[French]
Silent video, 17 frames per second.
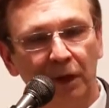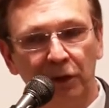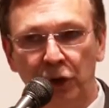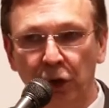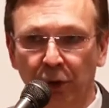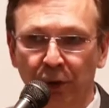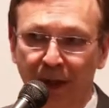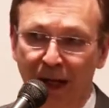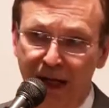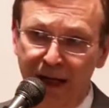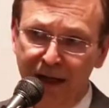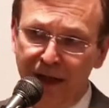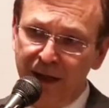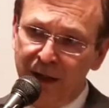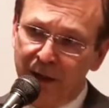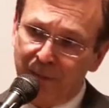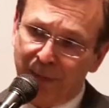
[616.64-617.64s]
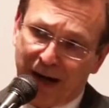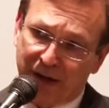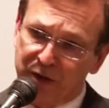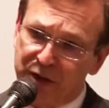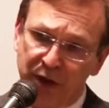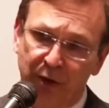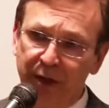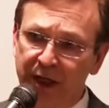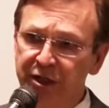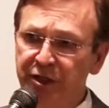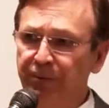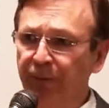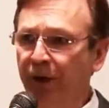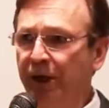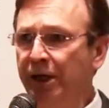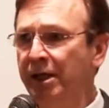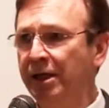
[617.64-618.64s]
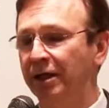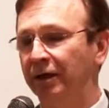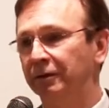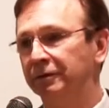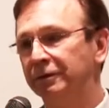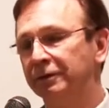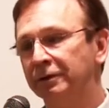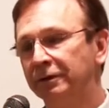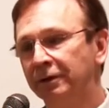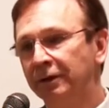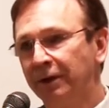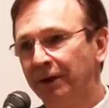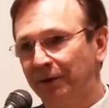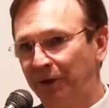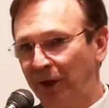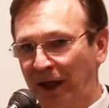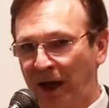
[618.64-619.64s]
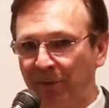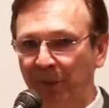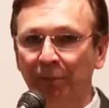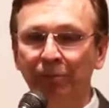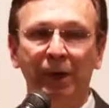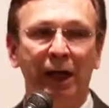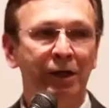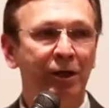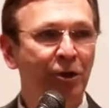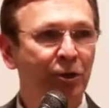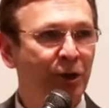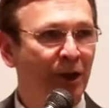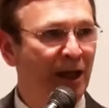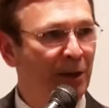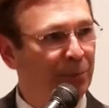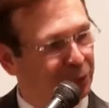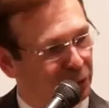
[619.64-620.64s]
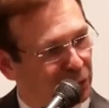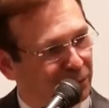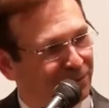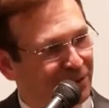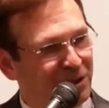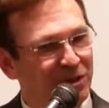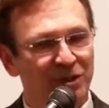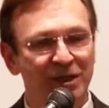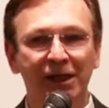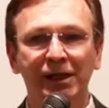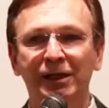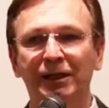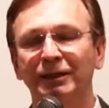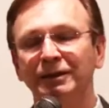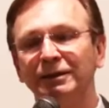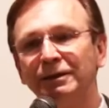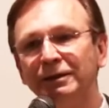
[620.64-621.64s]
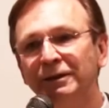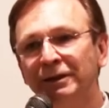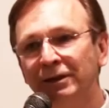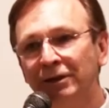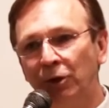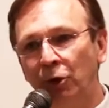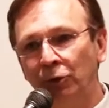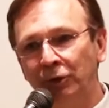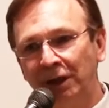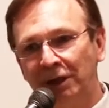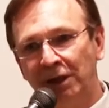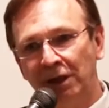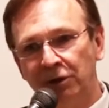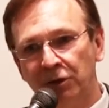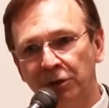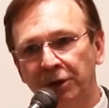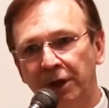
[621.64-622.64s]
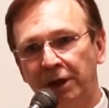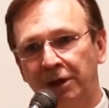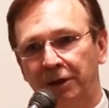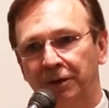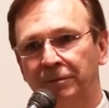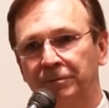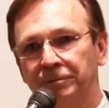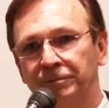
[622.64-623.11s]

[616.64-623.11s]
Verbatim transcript: donnée par son esprit, de la même manière que les prophéties ont été données.